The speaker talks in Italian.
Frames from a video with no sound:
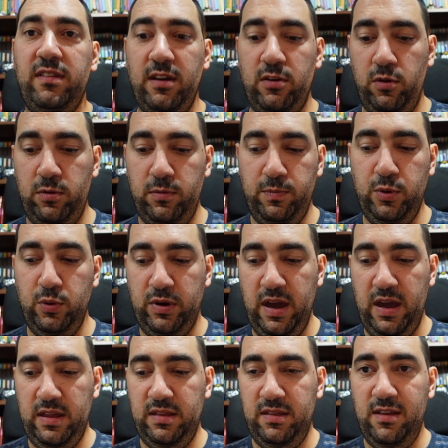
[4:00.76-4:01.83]
siano più
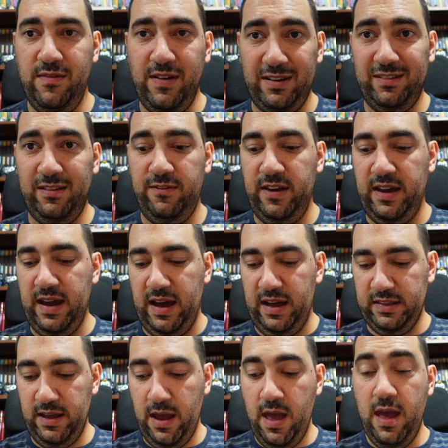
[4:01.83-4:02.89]
che
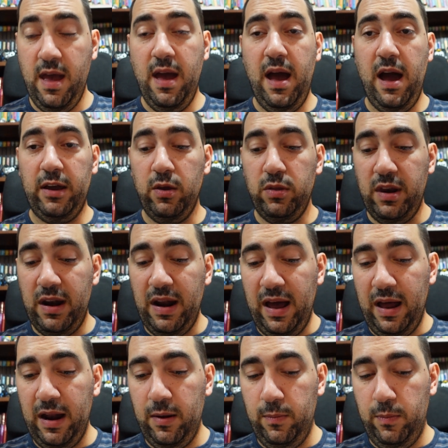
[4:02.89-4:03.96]
diversificate. A chiudere
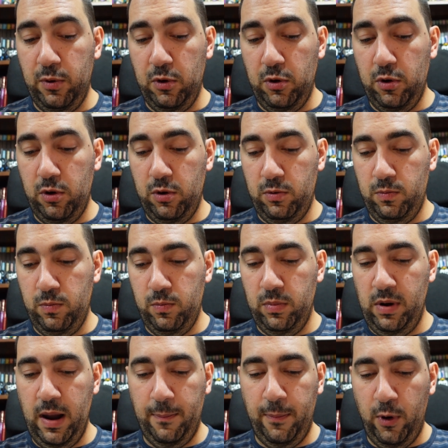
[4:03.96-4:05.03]
l'albo mm,
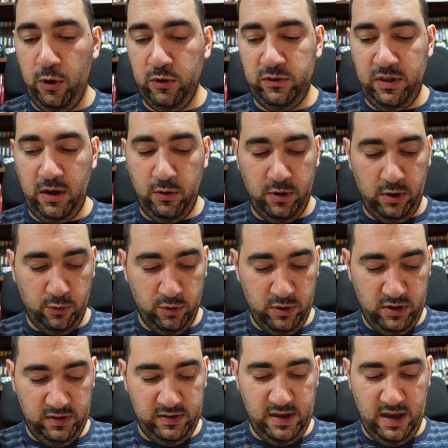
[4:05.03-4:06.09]
la posta con alcuni
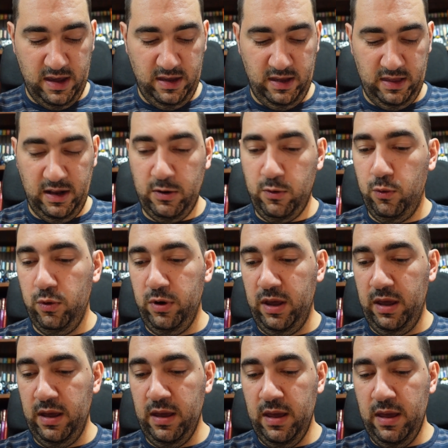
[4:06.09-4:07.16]
disegni di
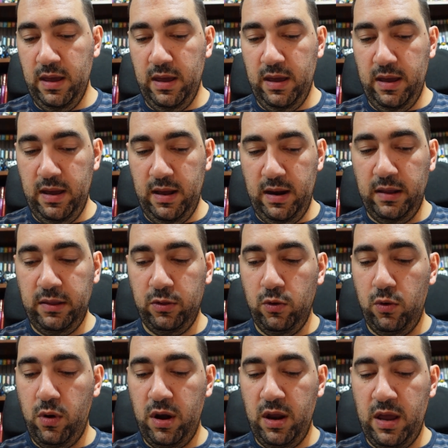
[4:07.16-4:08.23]
alcuni eh,
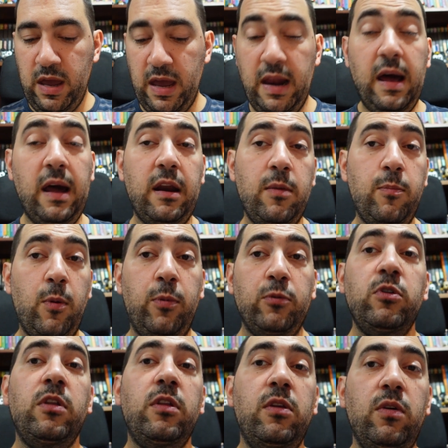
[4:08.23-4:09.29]
lettori e la
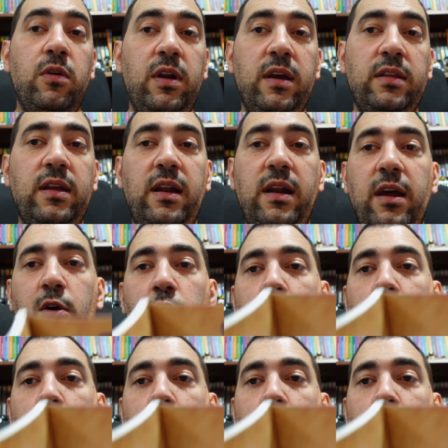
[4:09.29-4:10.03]
riproposizione delle